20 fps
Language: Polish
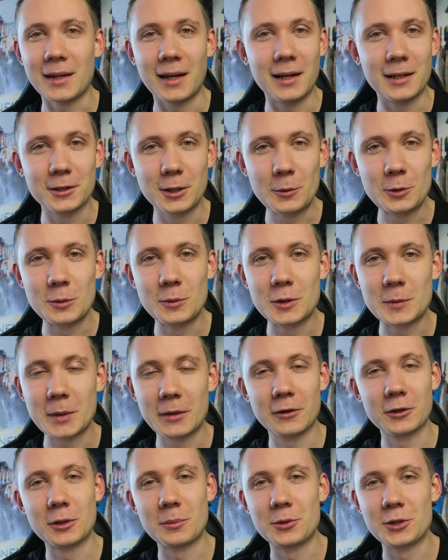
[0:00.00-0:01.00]
Ale dobrze mi
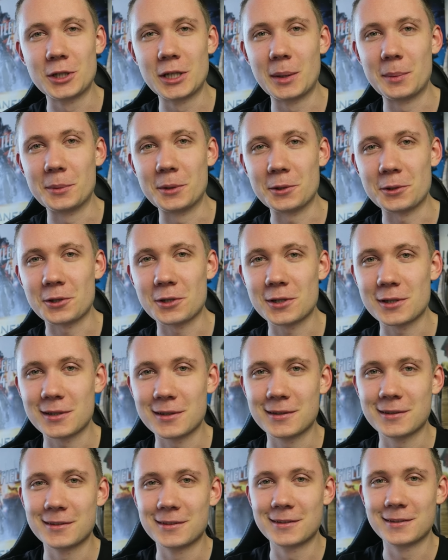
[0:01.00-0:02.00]
sprawia to przyjemność.
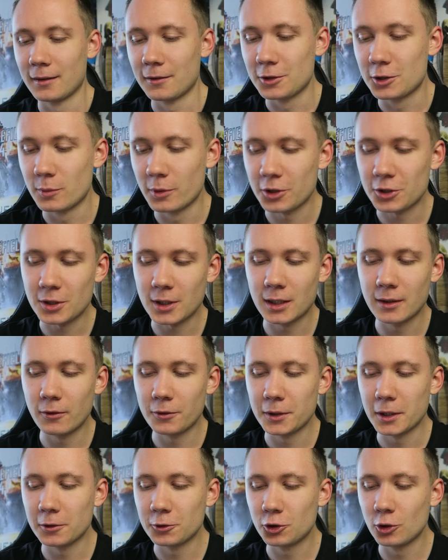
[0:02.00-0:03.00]
Czy będziesz
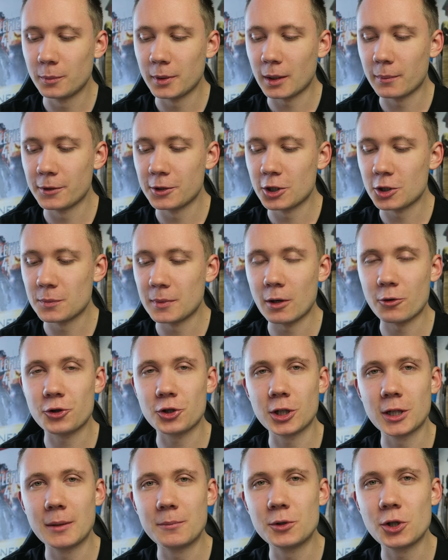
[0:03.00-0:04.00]
nagrywał na YouTube, jak będziesz miał
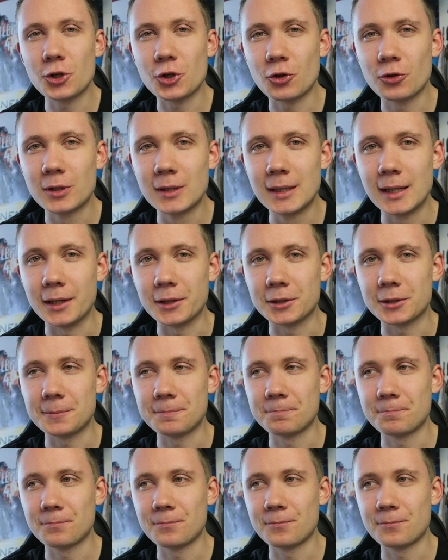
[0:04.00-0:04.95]
70 lat?